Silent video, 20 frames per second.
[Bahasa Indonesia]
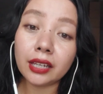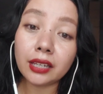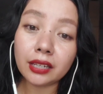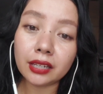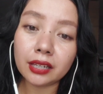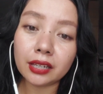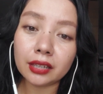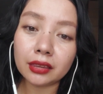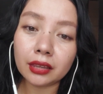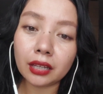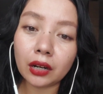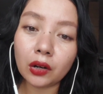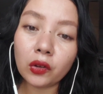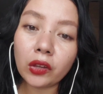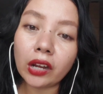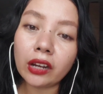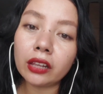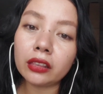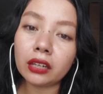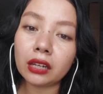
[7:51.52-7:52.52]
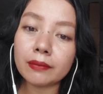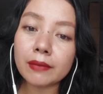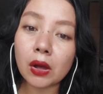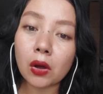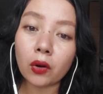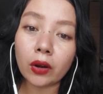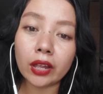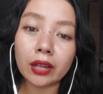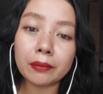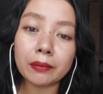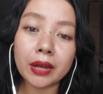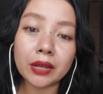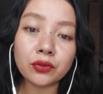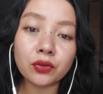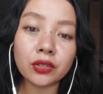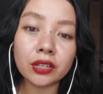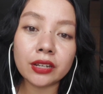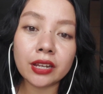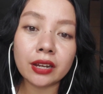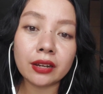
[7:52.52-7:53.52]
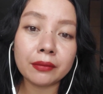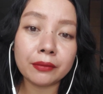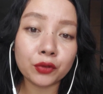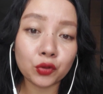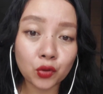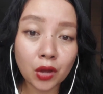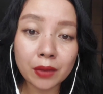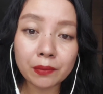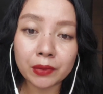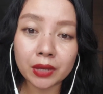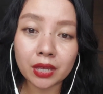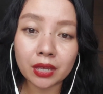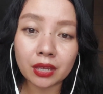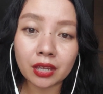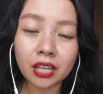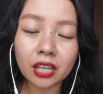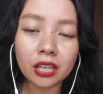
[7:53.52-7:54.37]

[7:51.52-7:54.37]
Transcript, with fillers: ini teluh yang diterima oleh Mbak Susi dan suami